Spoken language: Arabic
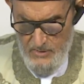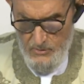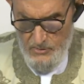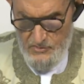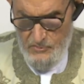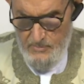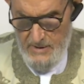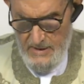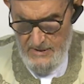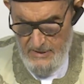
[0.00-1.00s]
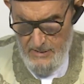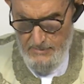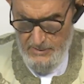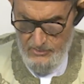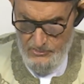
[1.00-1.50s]
وجزء بياخذها
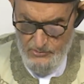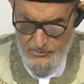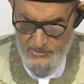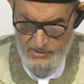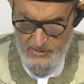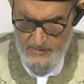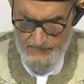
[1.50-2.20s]
البنك التركي